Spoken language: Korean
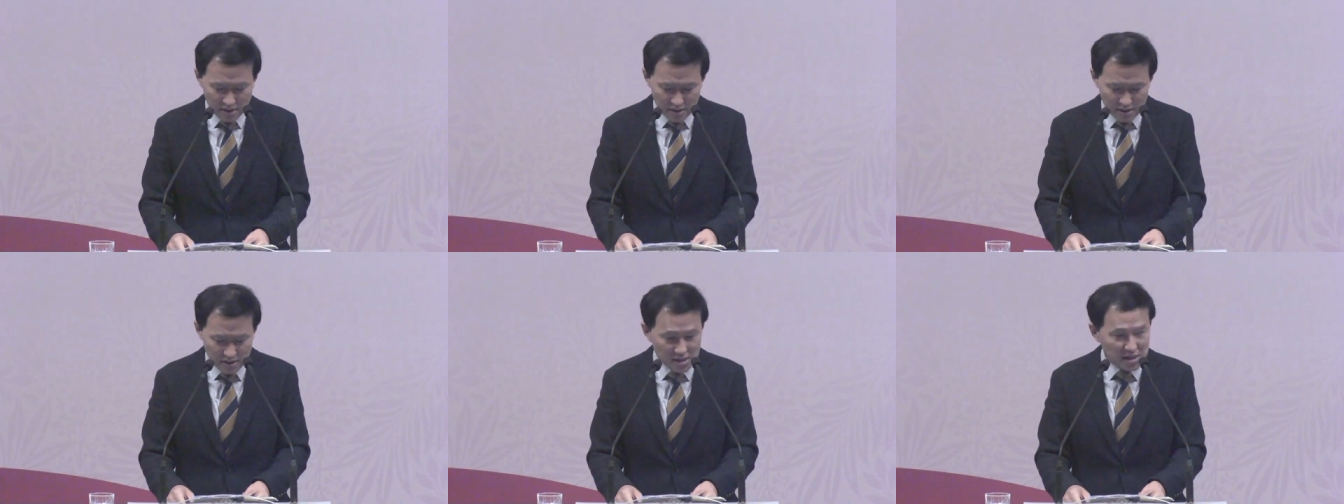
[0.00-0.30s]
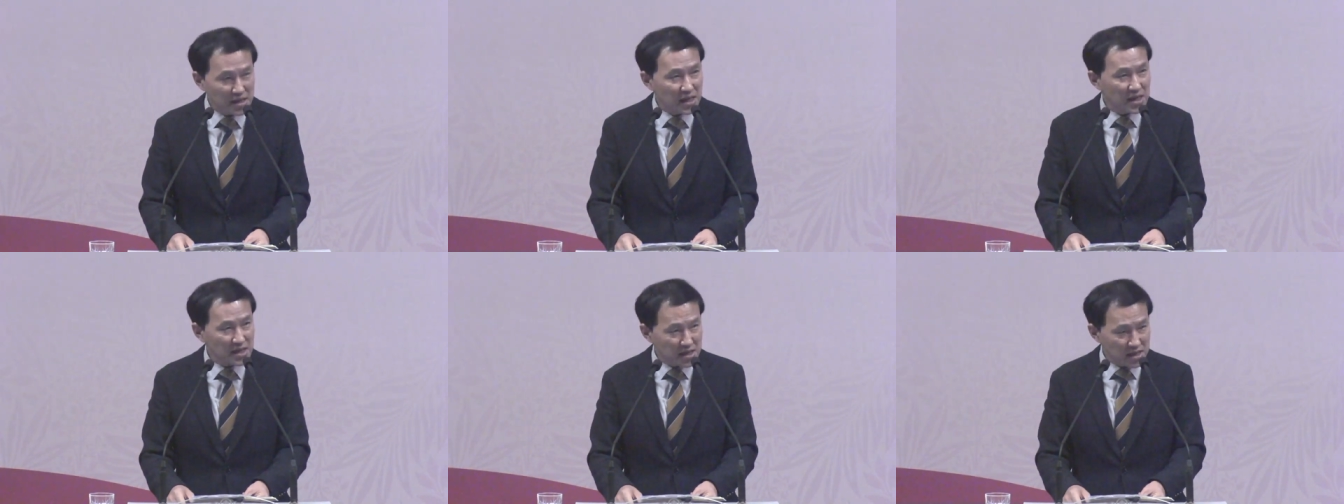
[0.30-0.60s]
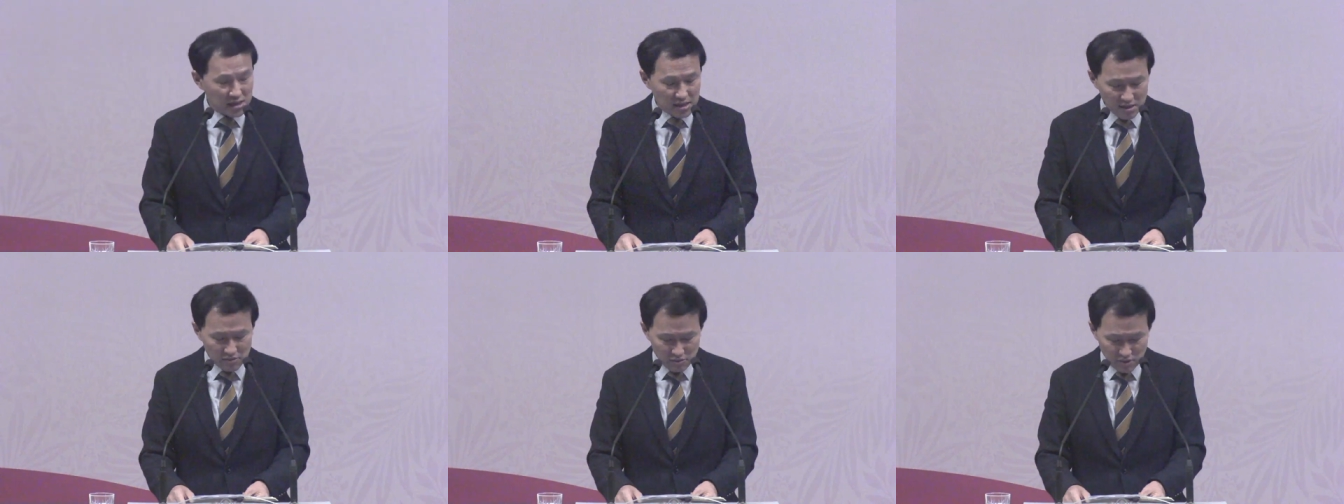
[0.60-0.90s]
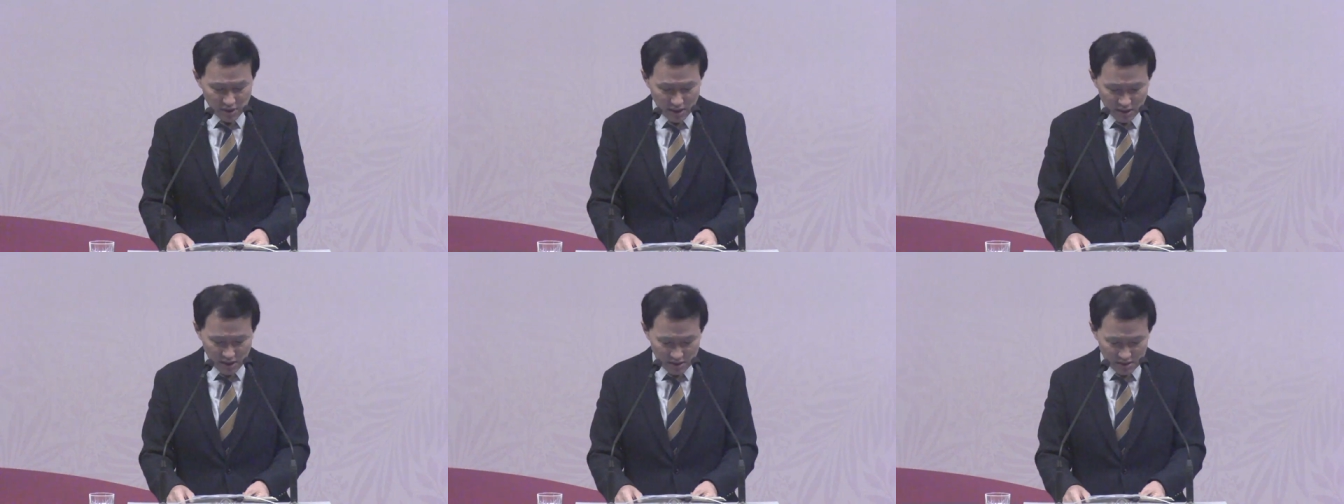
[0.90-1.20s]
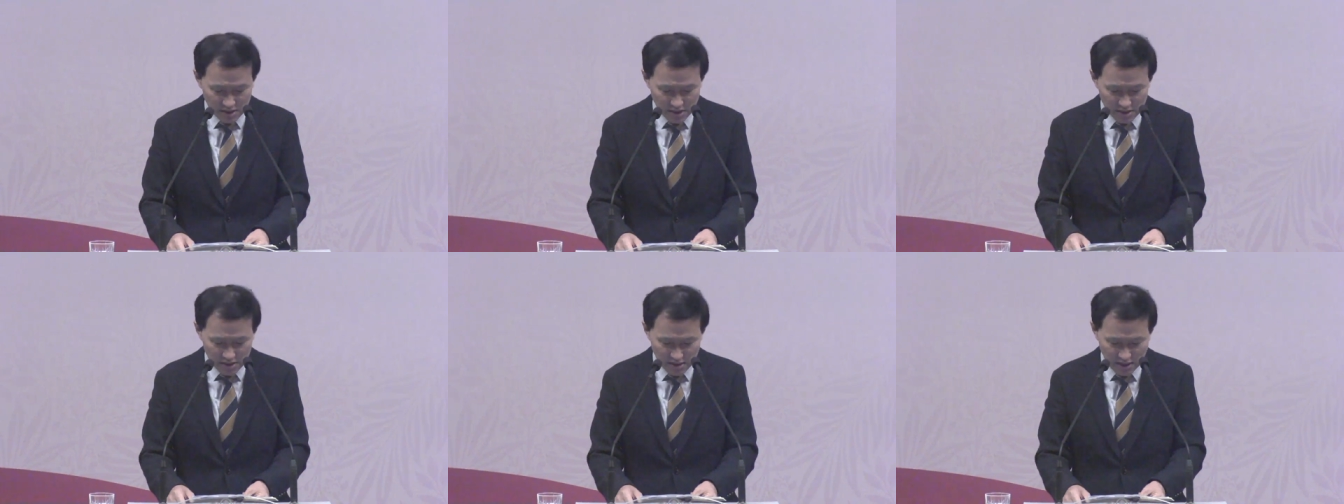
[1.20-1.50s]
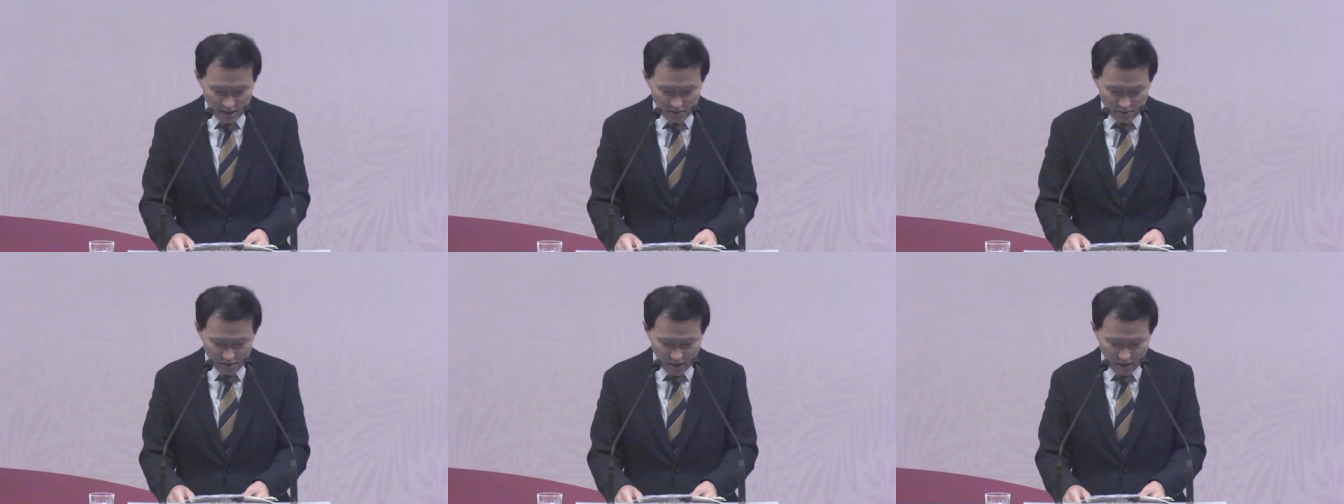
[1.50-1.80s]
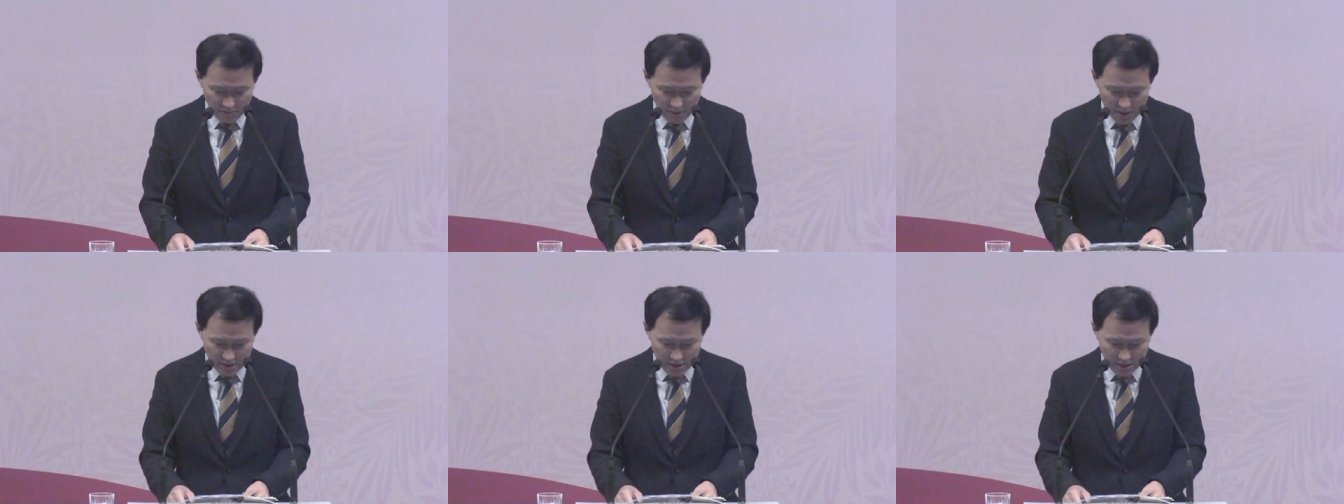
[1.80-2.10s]
이 체질이 우리 체질이 아직
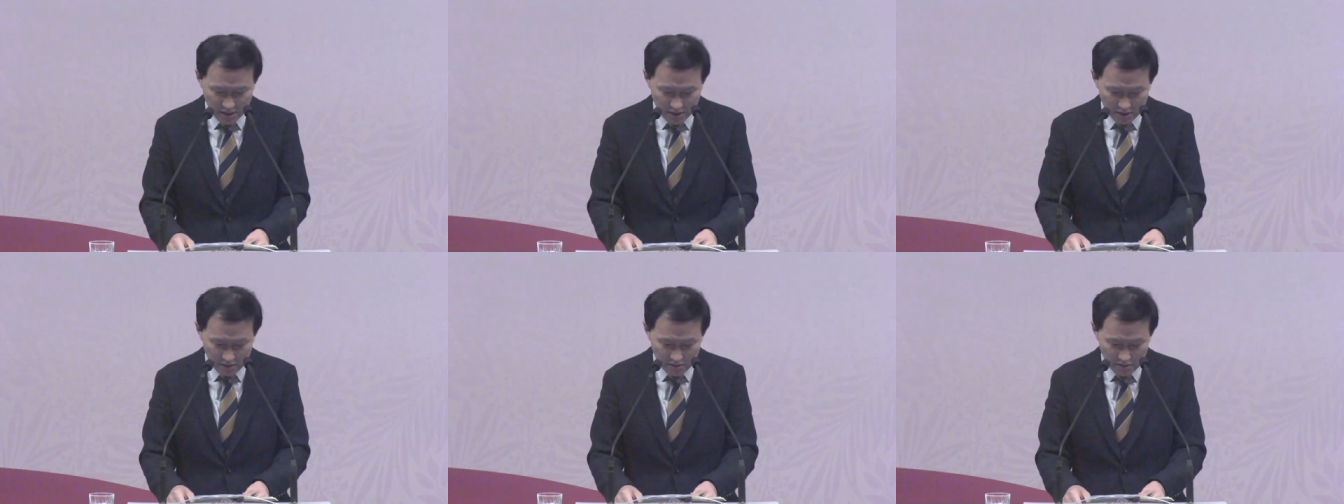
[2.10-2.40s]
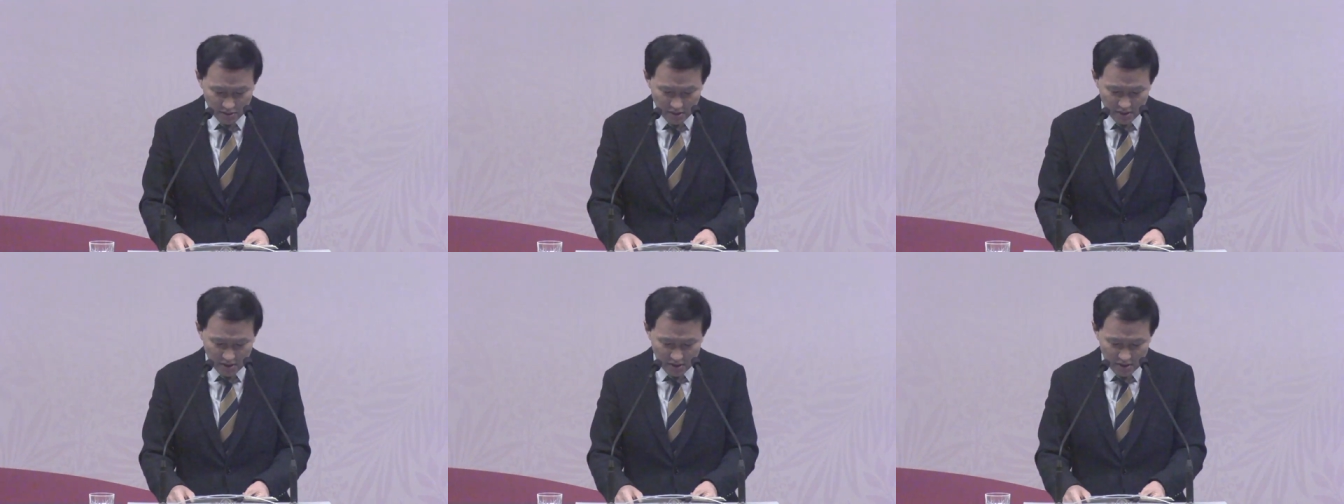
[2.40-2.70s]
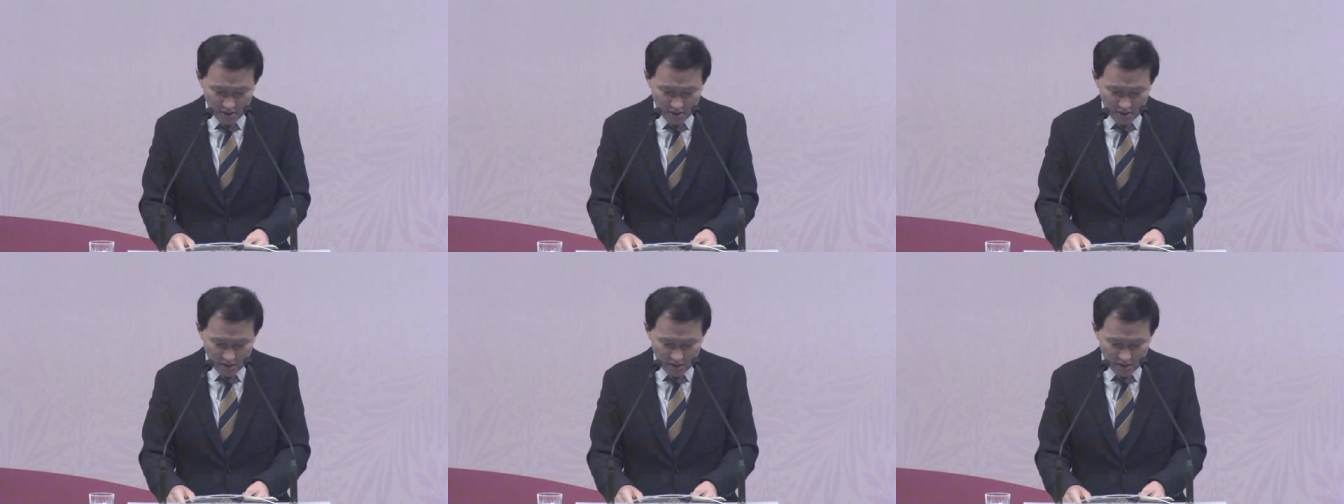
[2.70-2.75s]
남아 있잖아요.